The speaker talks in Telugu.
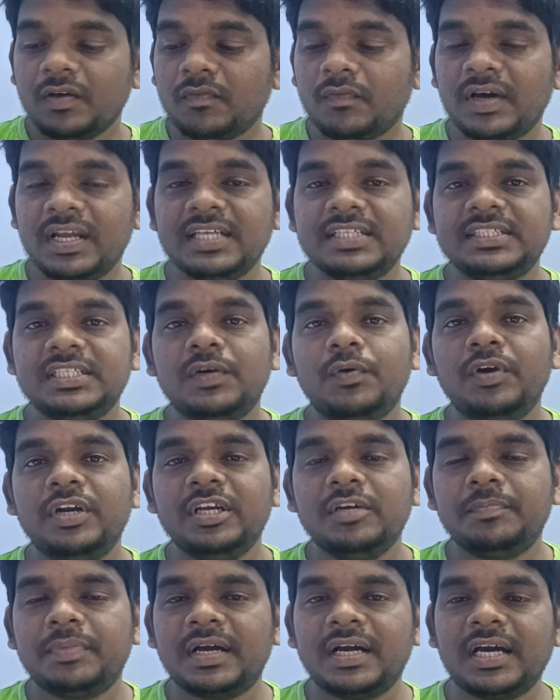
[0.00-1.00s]
వాళ్ళు ఇచ్చిన
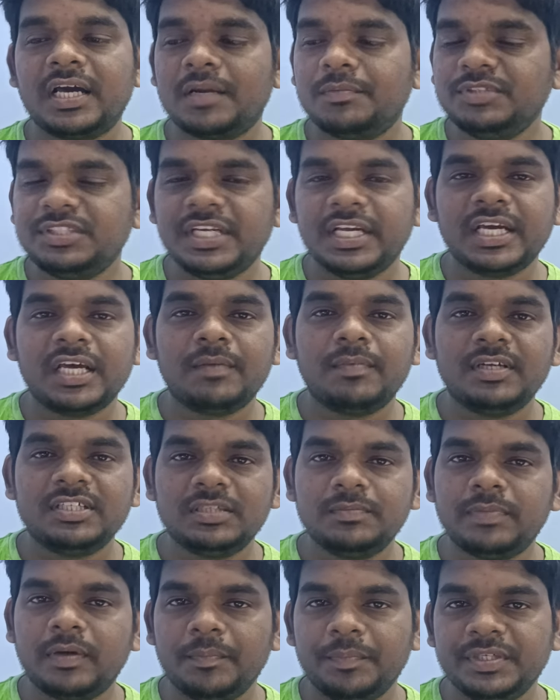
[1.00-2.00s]
ఓటింగ్ ప్రకారం శేఖర్
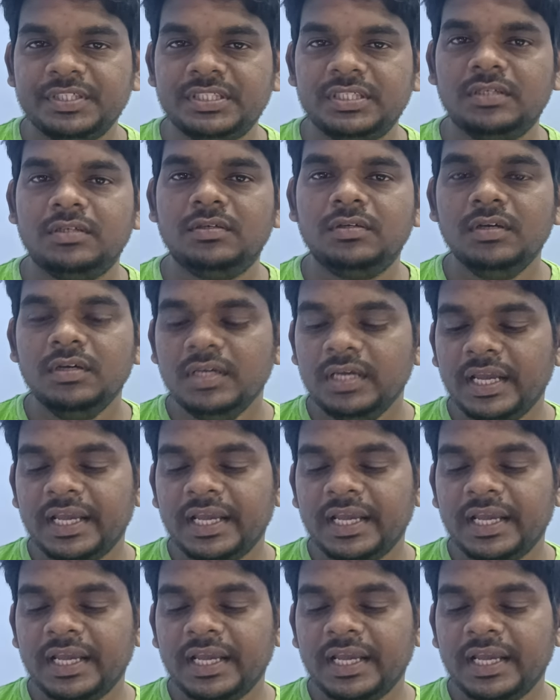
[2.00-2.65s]
భాషను పంపించిళ్ళు